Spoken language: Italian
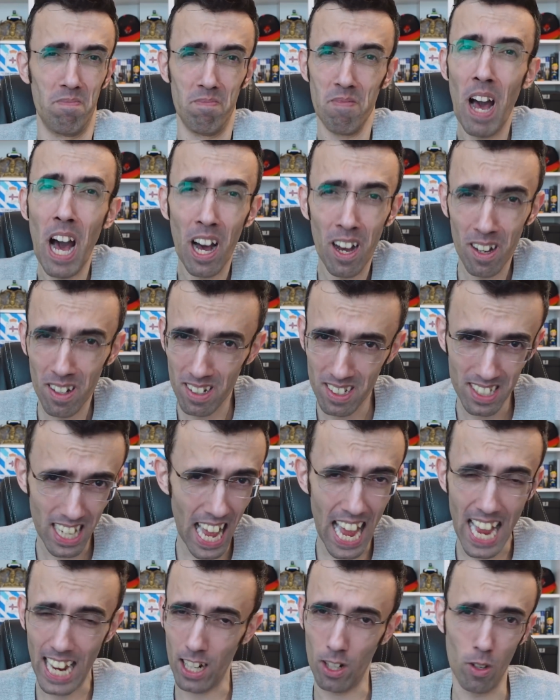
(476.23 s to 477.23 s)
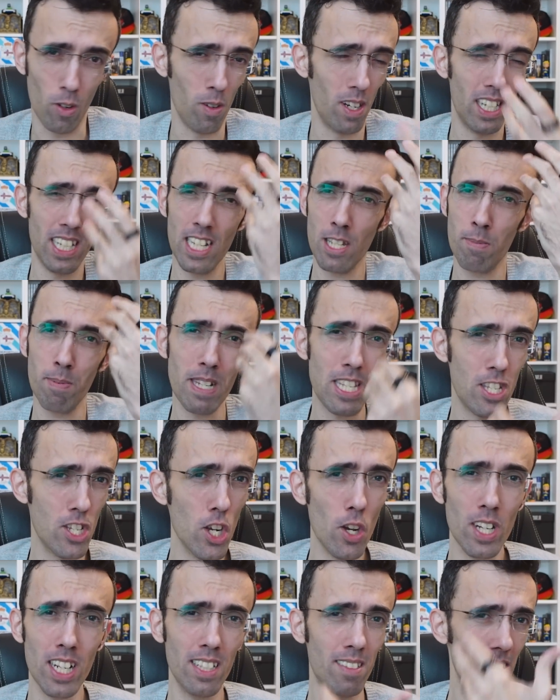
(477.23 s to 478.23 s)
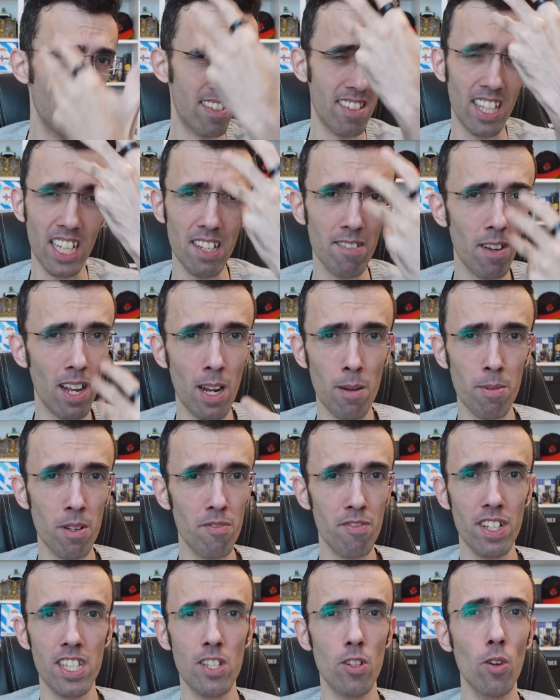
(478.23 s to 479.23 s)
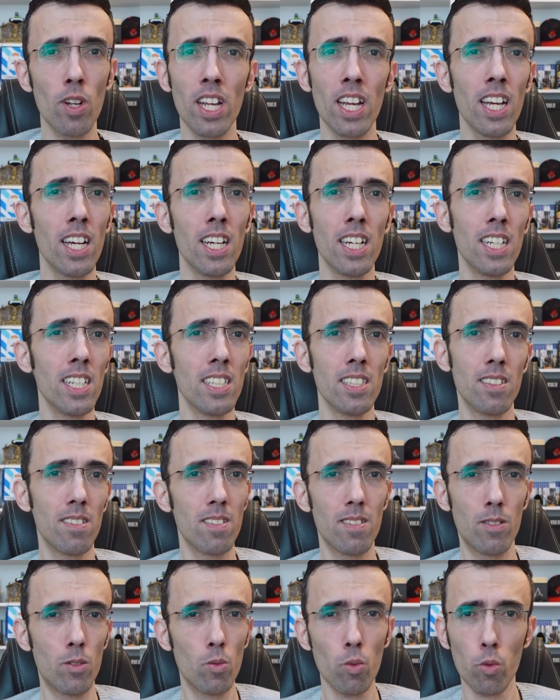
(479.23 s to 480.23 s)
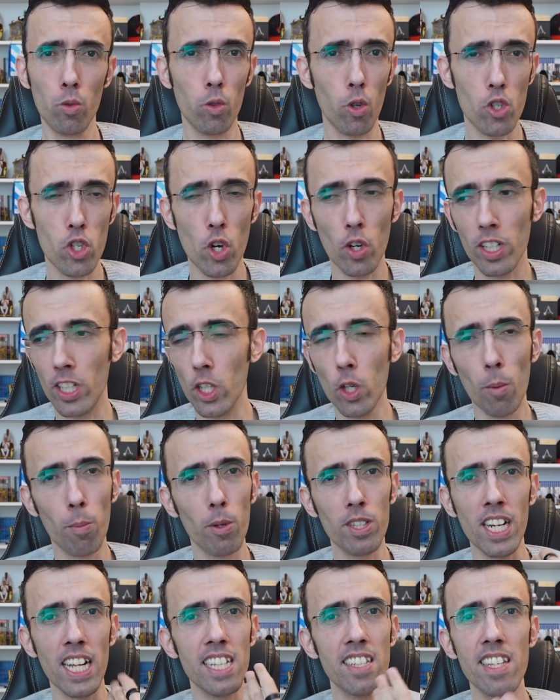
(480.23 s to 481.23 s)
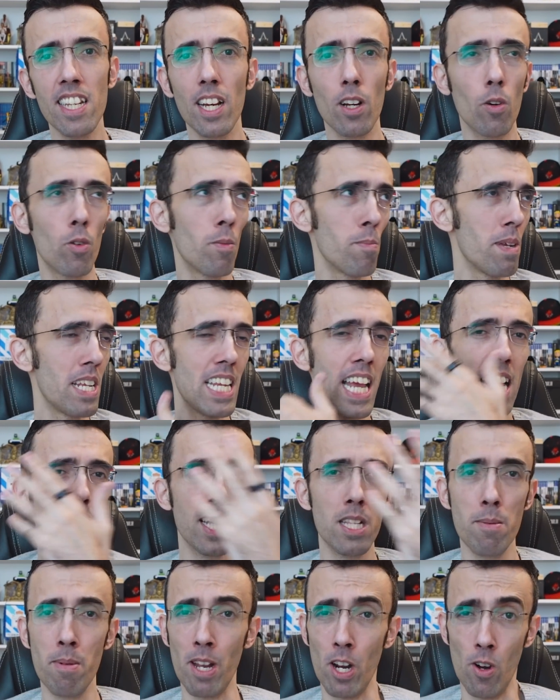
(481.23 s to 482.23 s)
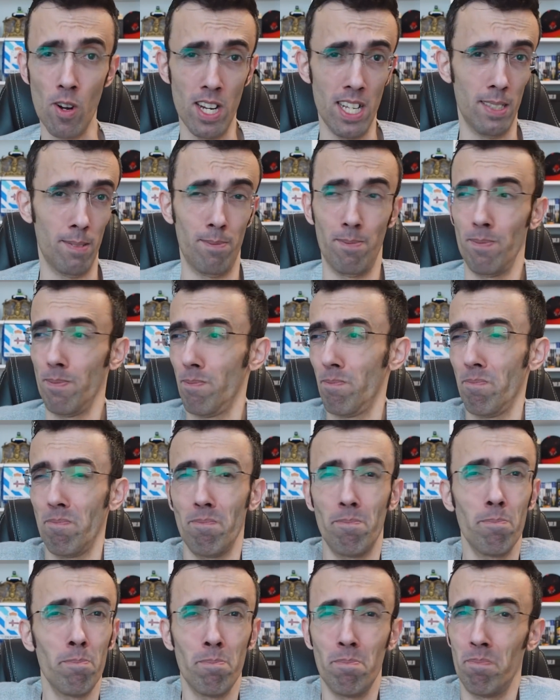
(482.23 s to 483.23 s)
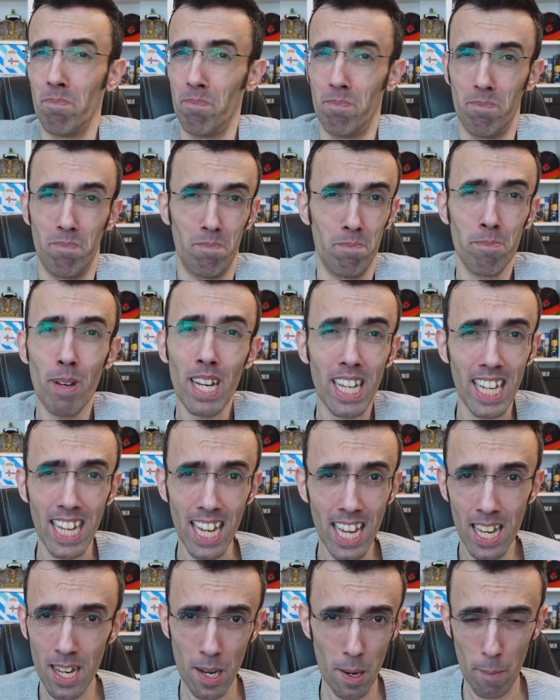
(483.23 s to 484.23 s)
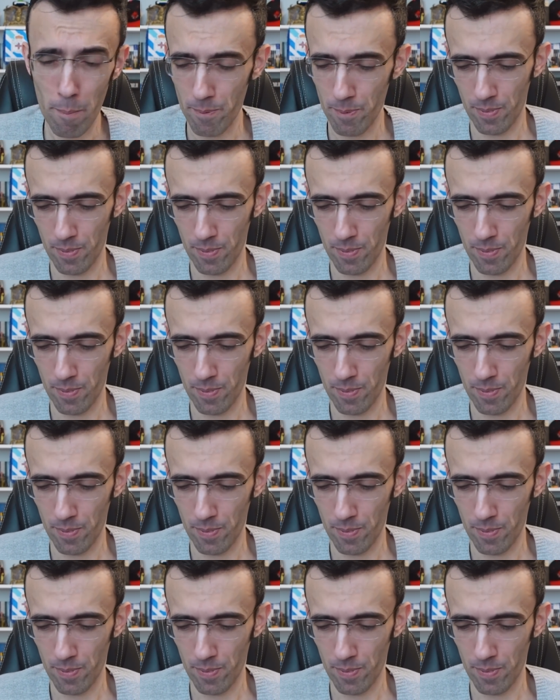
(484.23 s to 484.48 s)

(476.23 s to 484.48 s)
No, ecco, l'espressione descrive alla perfezione tutto ciò che io potrei dire con migliaia di parole. Perché?